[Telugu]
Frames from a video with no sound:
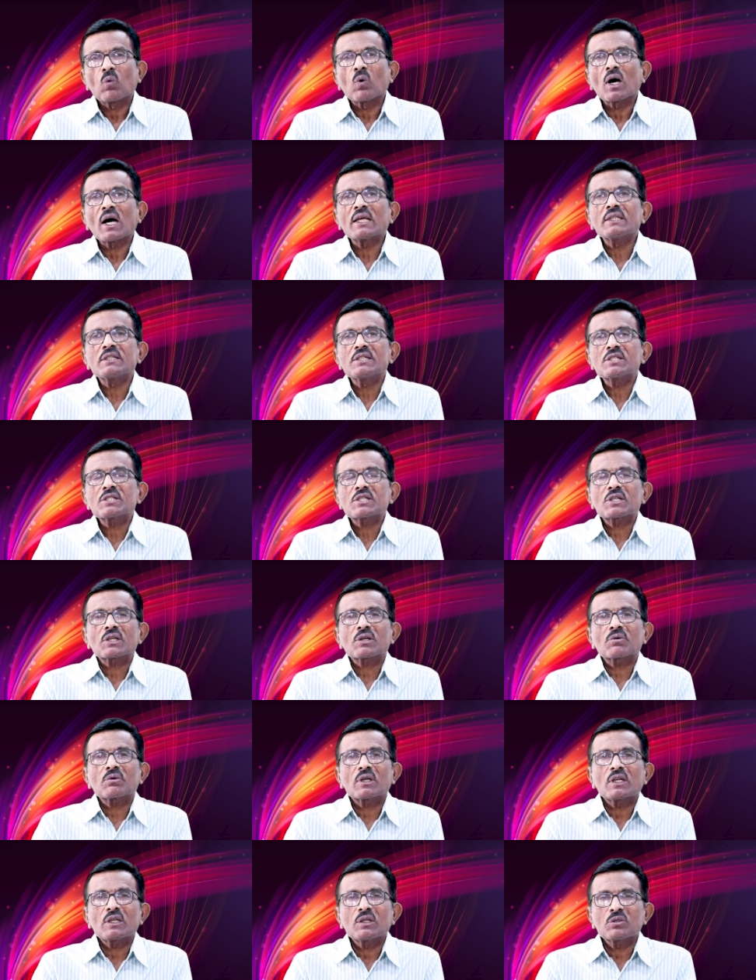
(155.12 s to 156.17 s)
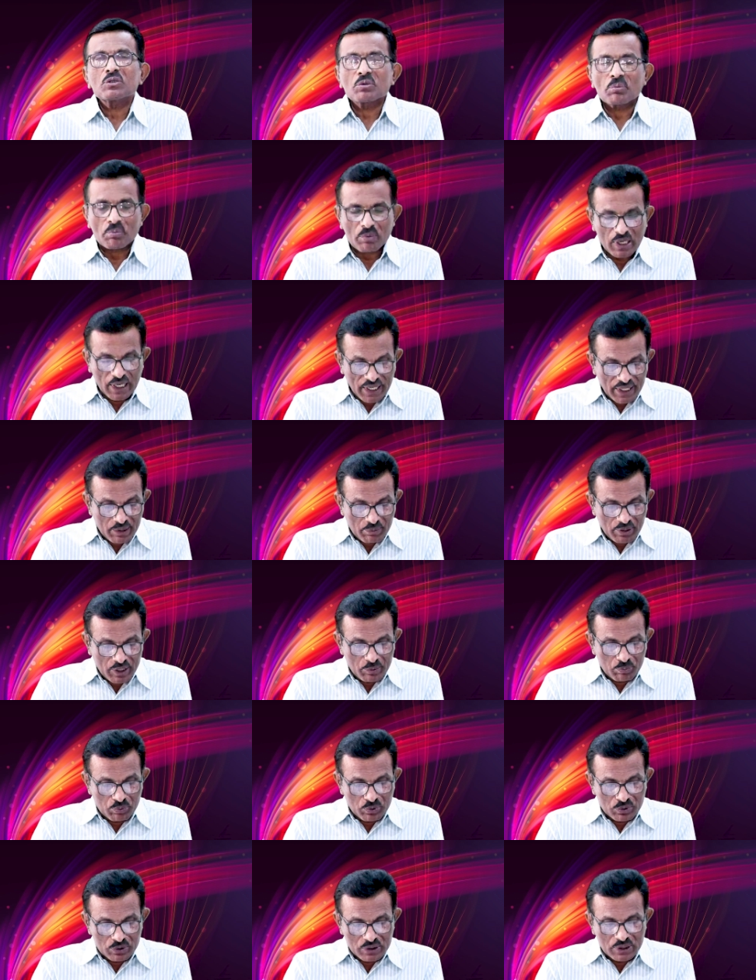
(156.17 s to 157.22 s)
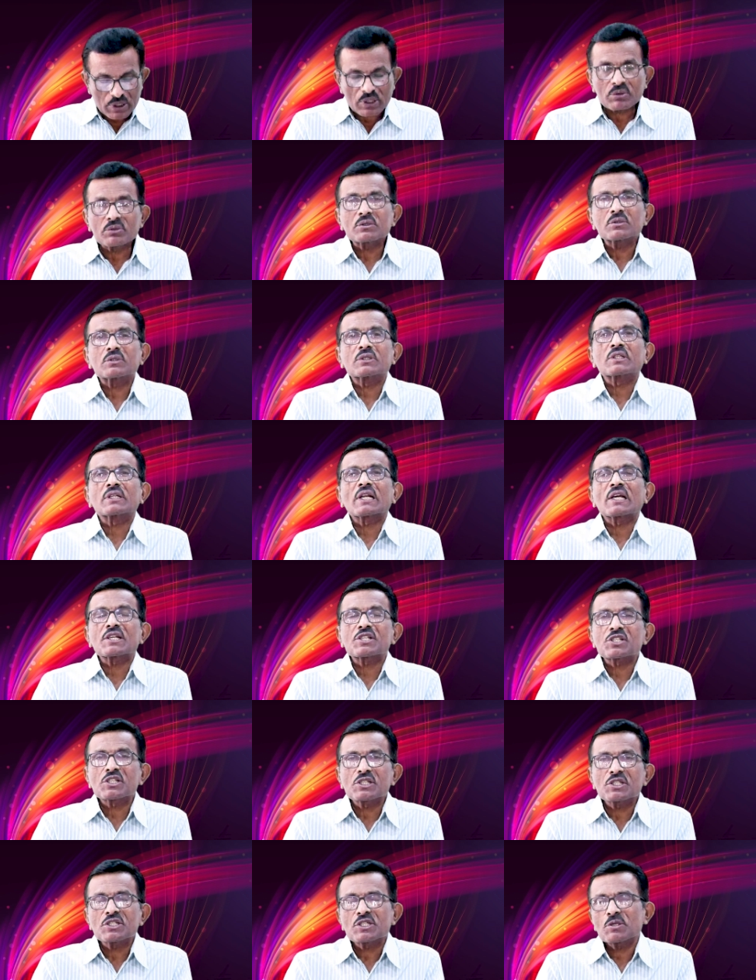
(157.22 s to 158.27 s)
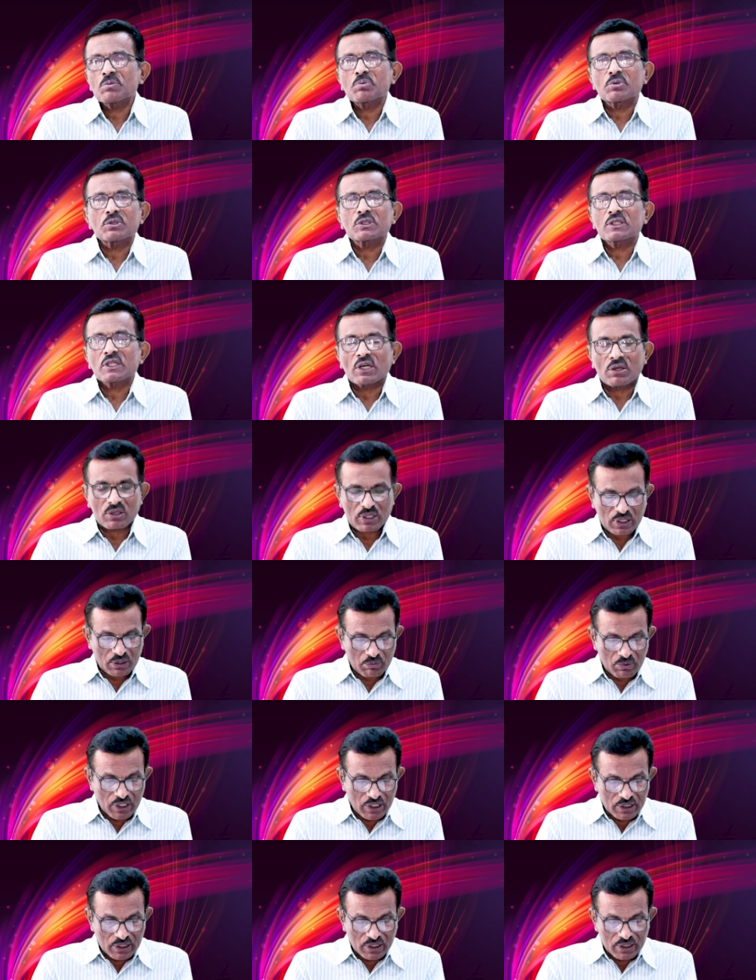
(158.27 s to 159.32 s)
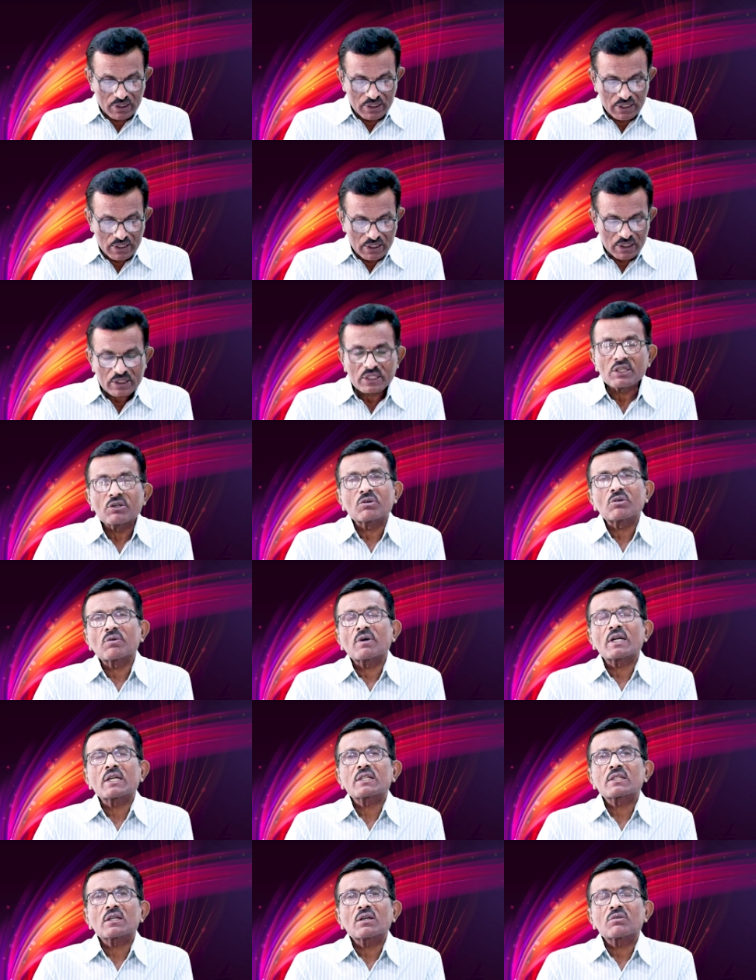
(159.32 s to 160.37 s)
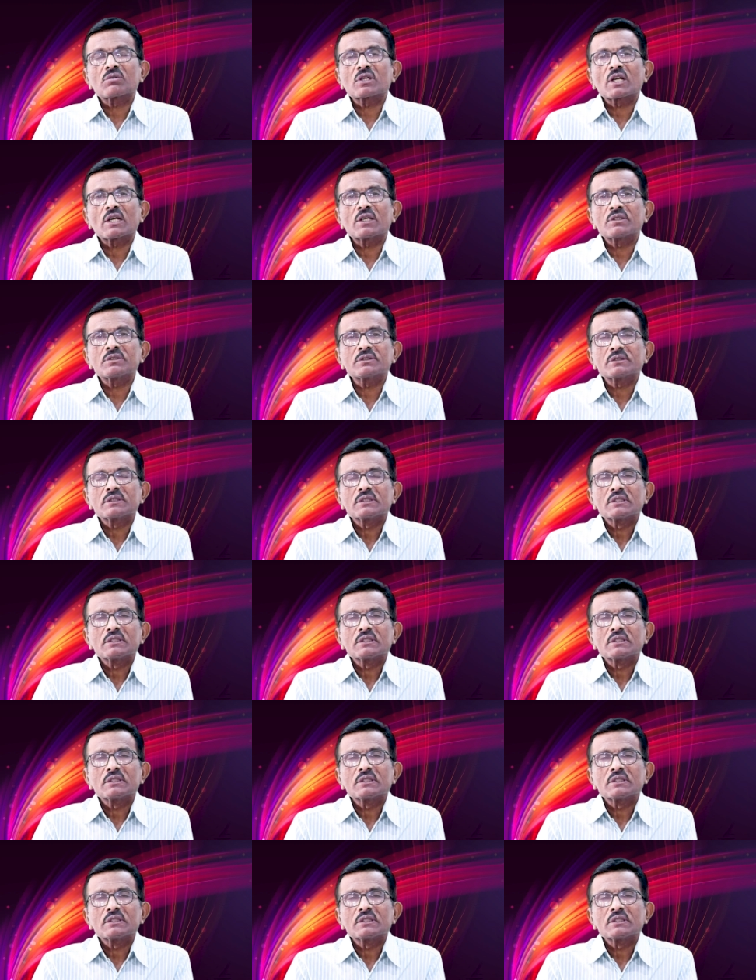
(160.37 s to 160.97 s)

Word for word: వాదించేవాళ్ళు మాయమైపోతారు నశించిపోతారు అన్నమాట దేవుడు వాడుతూ ఉన్నాడు